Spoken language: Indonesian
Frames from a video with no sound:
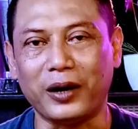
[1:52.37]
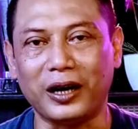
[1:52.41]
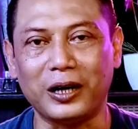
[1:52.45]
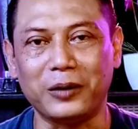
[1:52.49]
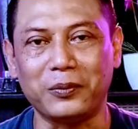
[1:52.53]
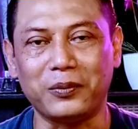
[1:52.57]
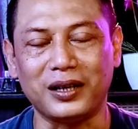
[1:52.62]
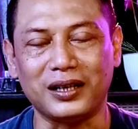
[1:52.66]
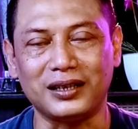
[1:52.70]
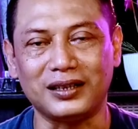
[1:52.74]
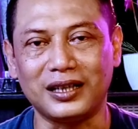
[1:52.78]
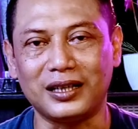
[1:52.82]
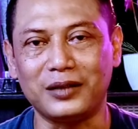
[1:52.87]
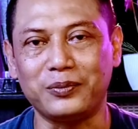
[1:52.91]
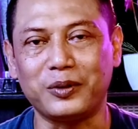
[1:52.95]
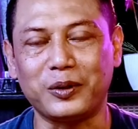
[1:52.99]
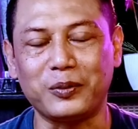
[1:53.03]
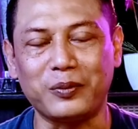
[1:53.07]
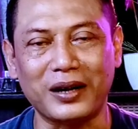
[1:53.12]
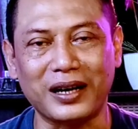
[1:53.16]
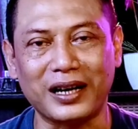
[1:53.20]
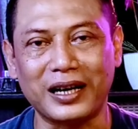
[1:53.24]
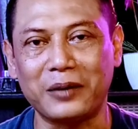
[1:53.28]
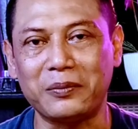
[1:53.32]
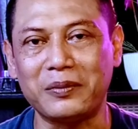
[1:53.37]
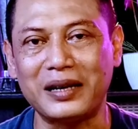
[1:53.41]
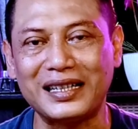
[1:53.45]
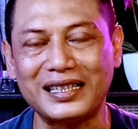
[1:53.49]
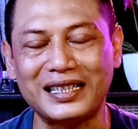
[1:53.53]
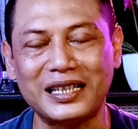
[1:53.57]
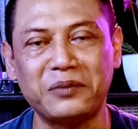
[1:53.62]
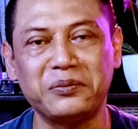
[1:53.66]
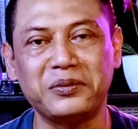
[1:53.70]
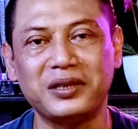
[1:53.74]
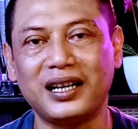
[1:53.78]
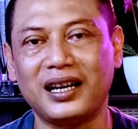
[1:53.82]
Berani belajar berbagai
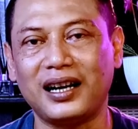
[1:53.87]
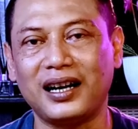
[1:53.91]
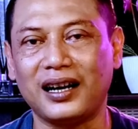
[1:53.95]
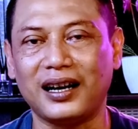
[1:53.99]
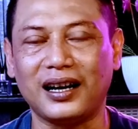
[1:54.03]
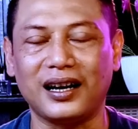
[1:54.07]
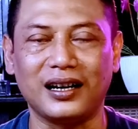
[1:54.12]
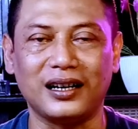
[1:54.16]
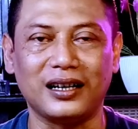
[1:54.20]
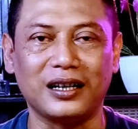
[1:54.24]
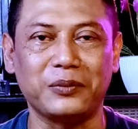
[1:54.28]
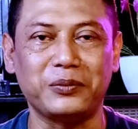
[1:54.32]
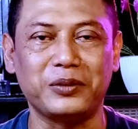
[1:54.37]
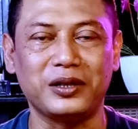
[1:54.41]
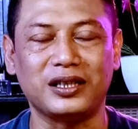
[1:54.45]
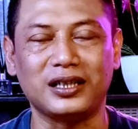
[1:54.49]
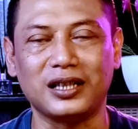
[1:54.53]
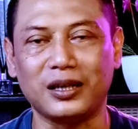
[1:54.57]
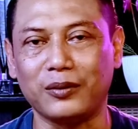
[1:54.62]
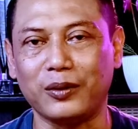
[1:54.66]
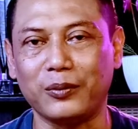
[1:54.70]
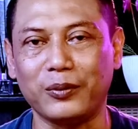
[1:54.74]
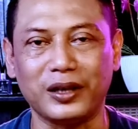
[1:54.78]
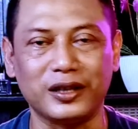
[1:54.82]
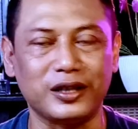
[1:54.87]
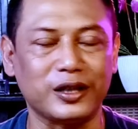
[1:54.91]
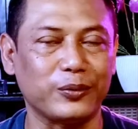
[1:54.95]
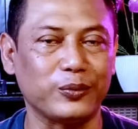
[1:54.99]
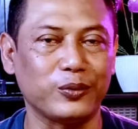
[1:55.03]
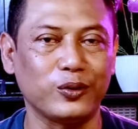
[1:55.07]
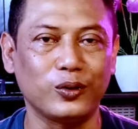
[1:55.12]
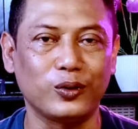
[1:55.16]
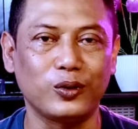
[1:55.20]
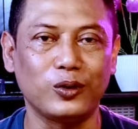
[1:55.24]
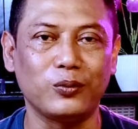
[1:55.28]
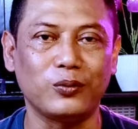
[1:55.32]
macam cara. Anda bisa membaca
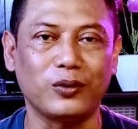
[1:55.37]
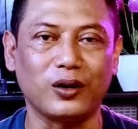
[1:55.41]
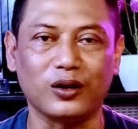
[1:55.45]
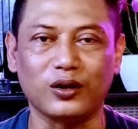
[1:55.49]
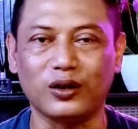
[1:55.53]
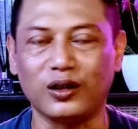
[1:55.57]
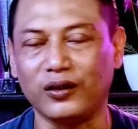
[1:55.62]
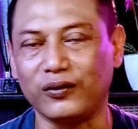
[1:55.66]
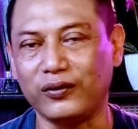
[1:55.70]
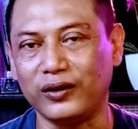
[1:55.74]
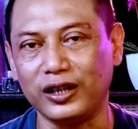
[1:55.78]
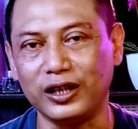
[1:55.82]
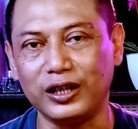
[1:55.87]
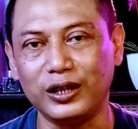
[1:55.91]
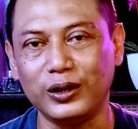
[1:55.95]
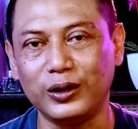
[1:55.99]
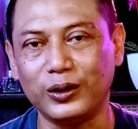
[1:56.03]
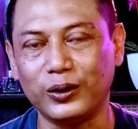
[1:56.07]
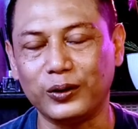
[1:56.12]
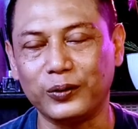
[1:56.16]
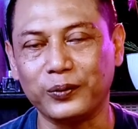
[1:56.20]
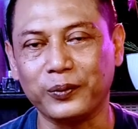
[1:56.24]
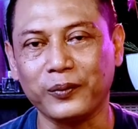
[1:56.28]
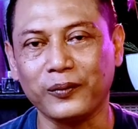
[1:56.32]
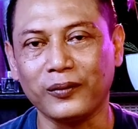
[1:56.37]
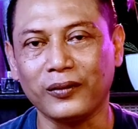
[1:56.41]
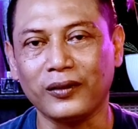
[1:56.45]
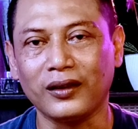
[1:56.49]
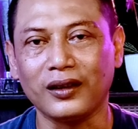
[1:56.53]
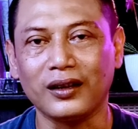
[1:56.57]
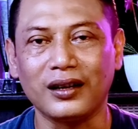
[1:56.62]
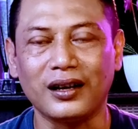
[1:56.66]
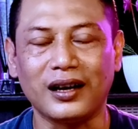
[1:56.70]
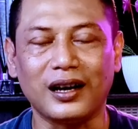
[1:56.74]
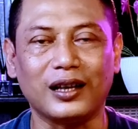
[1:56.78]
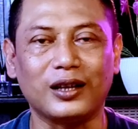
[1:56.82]
buku, menonton video,
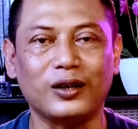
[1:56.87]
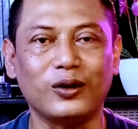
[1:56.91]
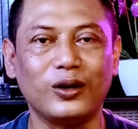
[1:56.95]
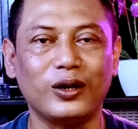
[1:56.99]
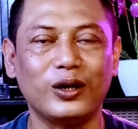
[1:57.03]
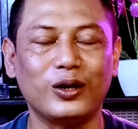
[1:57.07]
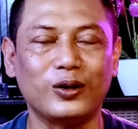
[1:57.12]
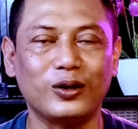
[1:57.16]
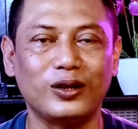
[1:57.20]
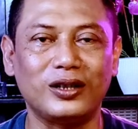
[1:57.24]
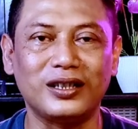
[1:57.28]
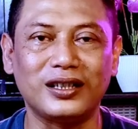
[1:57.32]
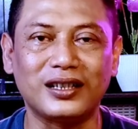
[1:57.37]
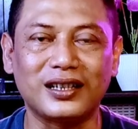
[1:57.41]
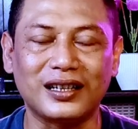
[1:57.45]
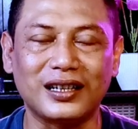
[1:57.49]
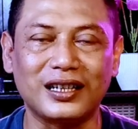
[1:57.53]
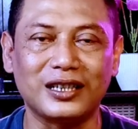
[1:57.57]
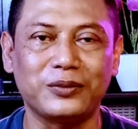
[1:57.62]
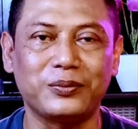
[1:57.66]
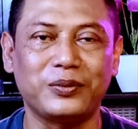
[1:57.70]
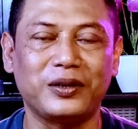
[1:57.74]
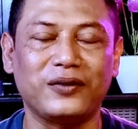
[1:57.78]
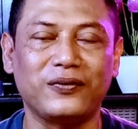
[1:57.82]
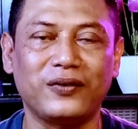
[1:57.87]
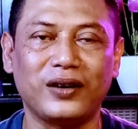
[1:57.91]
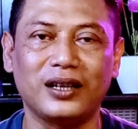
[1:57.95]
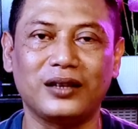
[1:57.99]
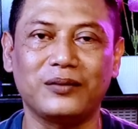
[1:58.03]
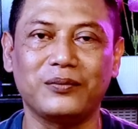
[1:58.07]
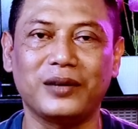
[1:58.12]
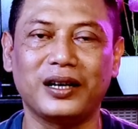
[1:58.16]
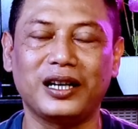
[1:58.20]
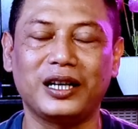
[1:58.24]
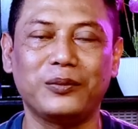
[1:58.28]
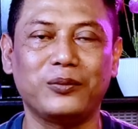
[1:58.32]
atau ikut di kelas
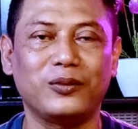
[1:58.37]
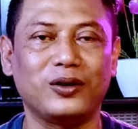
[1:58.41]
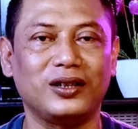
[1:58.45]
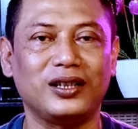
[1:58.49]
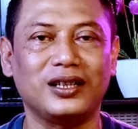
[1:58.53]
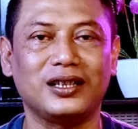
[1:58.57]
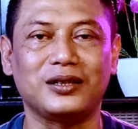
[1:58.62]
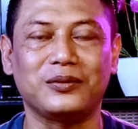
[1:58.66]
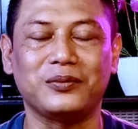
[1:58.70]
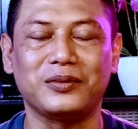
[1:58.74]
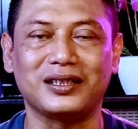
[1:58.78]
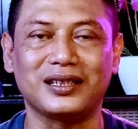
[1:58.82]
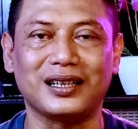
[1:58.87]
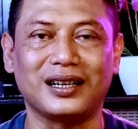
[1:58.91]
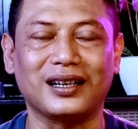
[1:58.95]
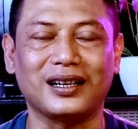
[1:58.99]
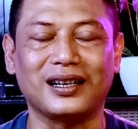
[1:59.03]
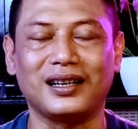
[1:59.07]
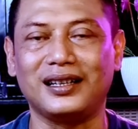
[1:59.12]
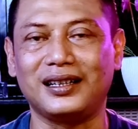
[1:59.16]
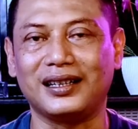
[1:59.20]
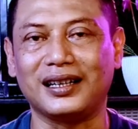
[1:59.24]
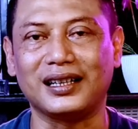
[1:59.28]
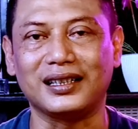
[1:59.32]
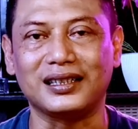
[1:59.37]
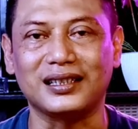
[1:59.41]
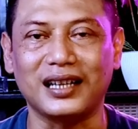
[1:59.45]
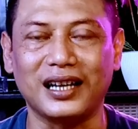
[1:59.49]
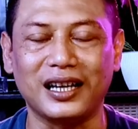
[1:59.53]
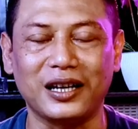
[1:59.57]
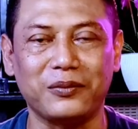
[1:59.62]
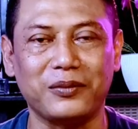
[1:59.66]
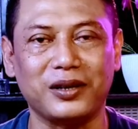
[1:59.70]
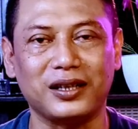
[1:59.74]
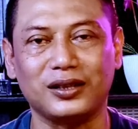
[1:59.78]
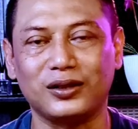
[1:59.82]
privat My Hypnotist, misalkan dengan
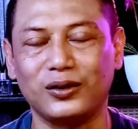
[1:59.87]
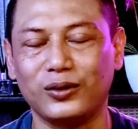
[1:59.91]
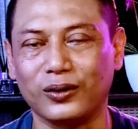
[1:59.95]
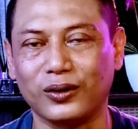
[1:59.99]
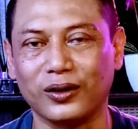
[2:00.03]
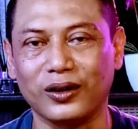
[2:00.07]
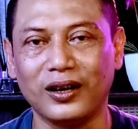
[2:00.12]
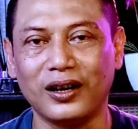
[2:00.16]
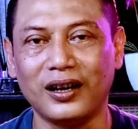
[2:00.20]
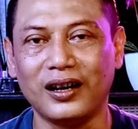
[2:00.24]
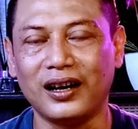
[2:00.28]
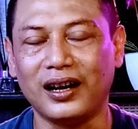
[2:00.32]
saya Mas Nuk.